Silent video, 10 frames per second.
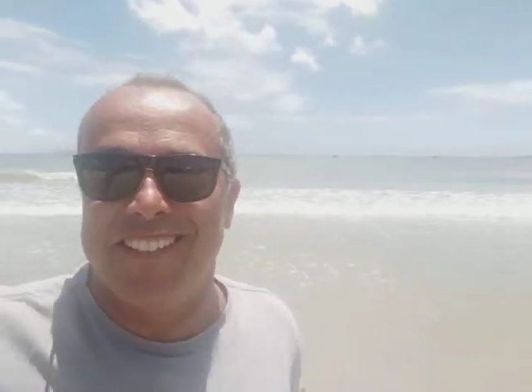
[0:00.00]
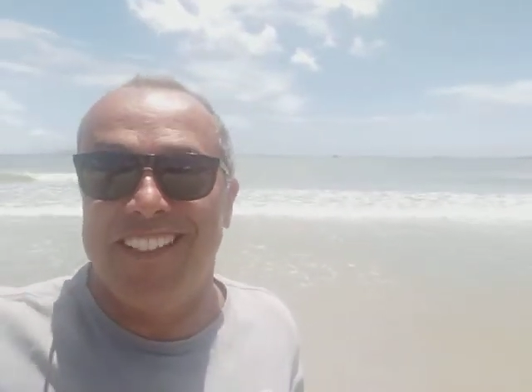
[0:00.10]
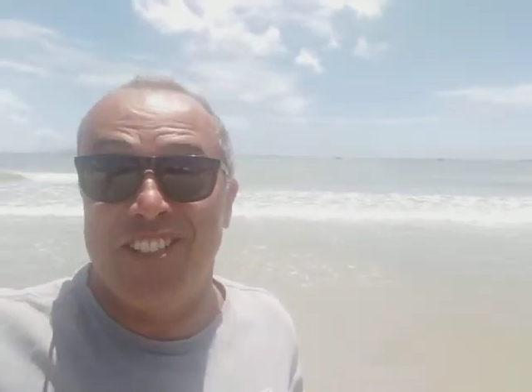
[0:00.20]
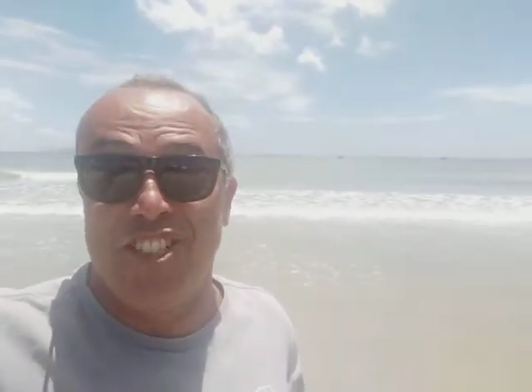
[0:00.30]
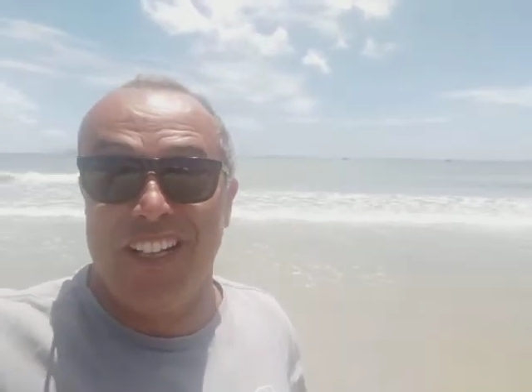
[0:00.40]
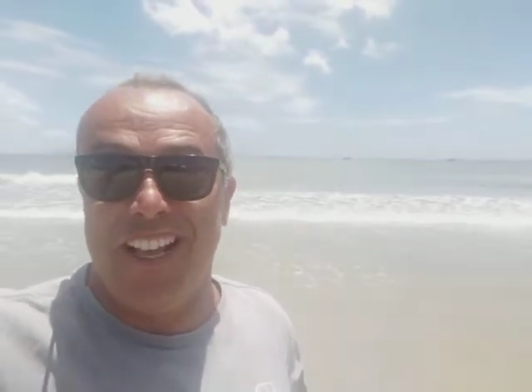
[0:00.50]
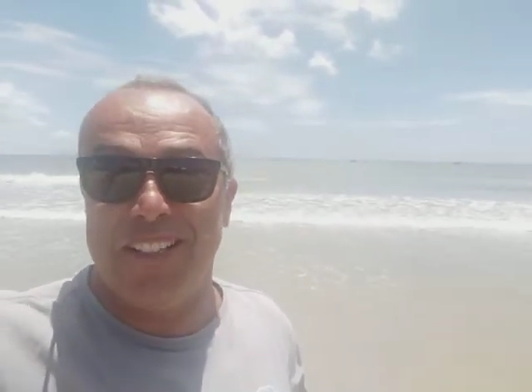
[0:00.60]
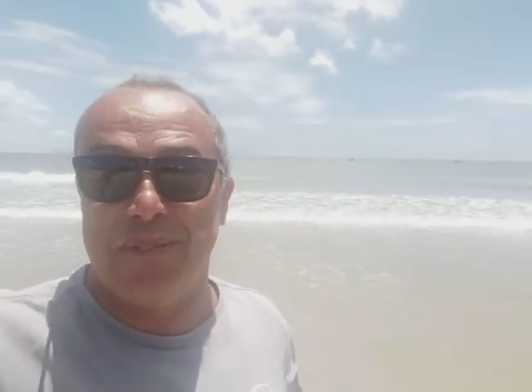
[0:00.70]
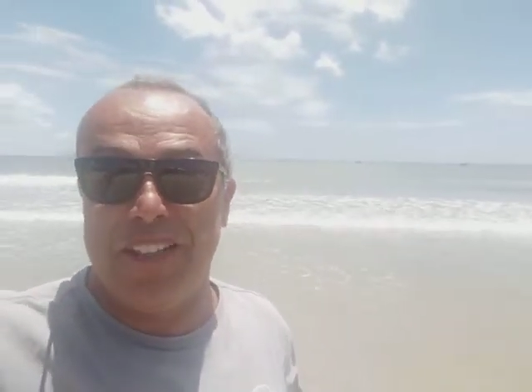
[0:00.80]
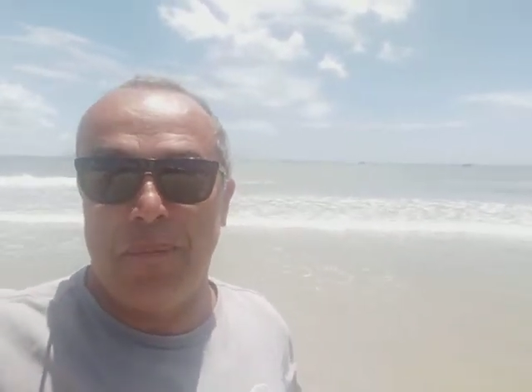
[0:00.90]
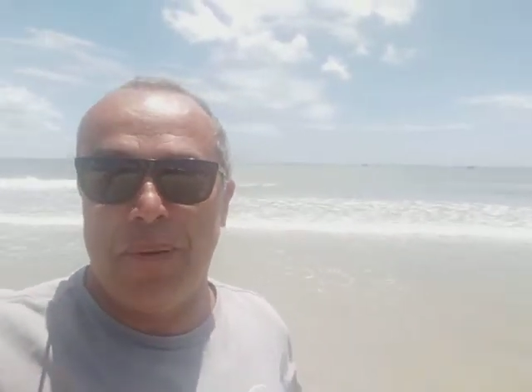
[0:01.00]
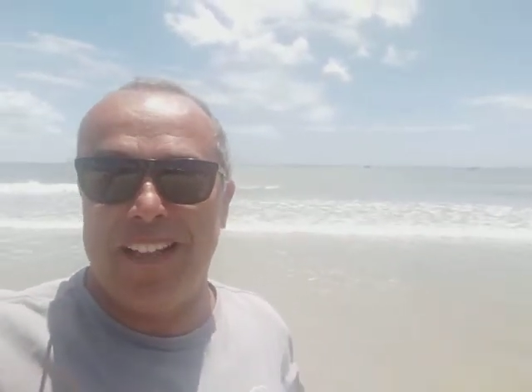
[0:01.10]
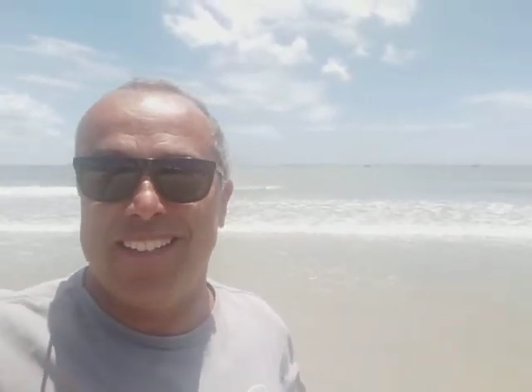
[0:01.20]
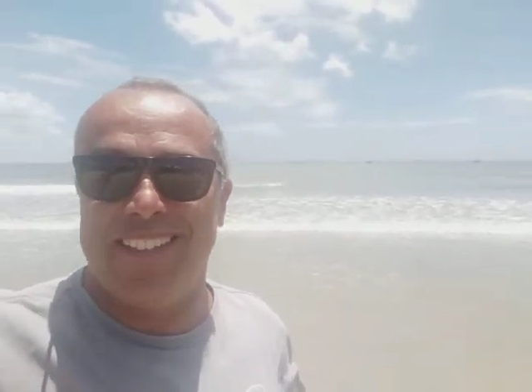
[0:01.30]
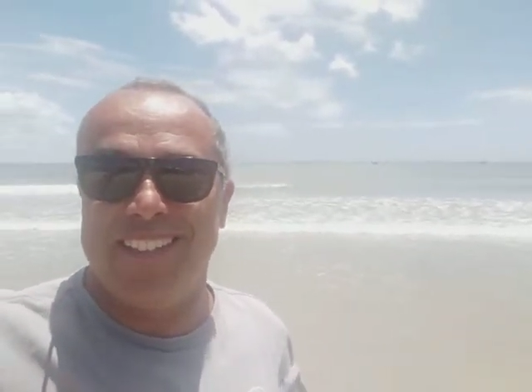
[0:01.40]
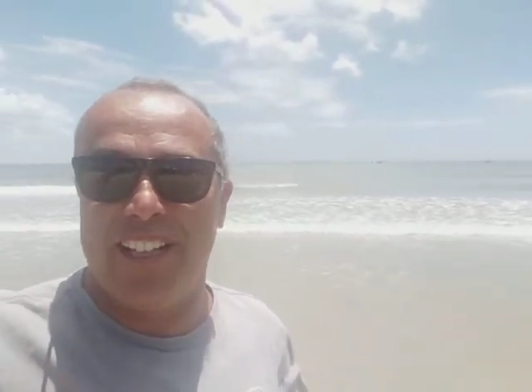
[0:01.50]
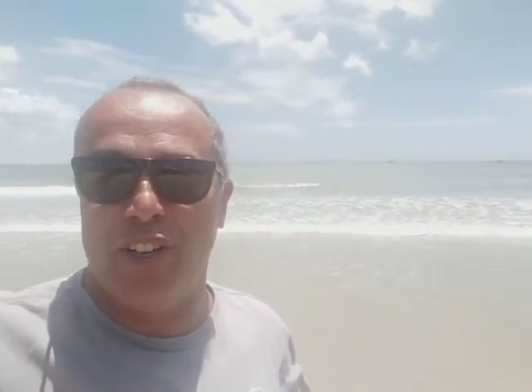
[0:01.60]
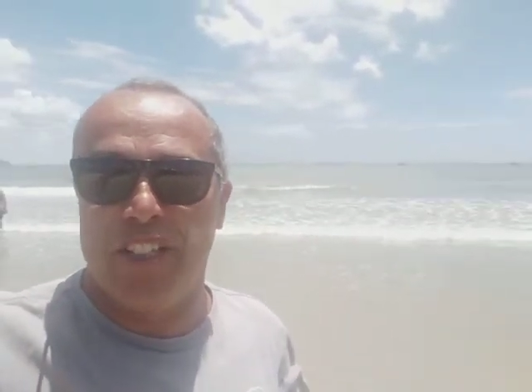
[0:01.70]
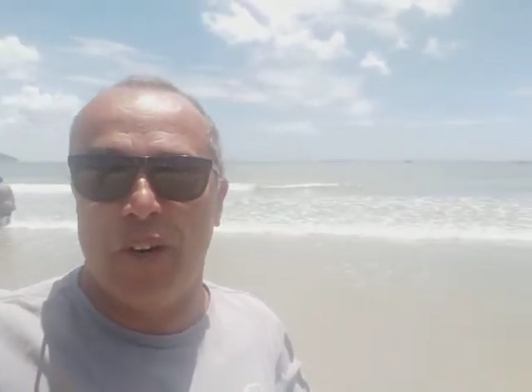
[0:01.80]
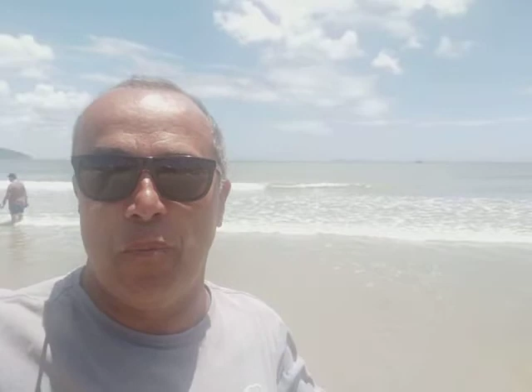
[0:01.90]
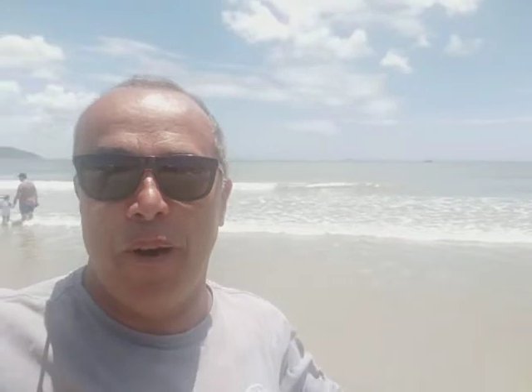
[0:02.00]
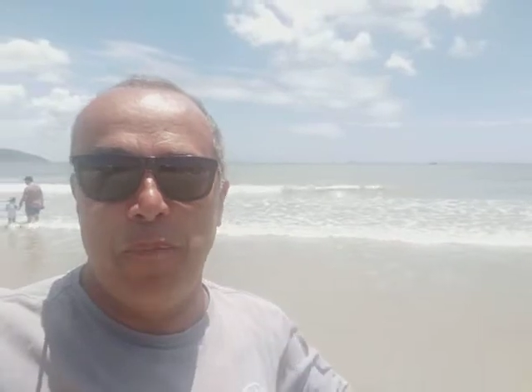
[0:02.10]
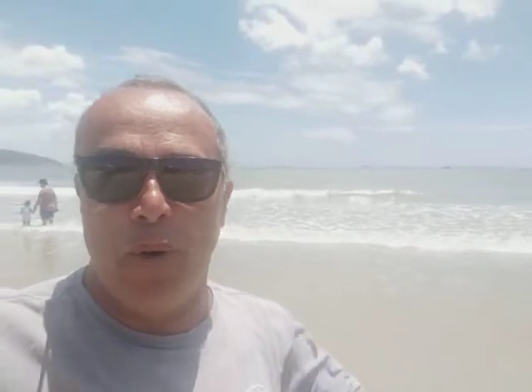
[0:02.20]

né? Direto da Praia Central de Garopaba.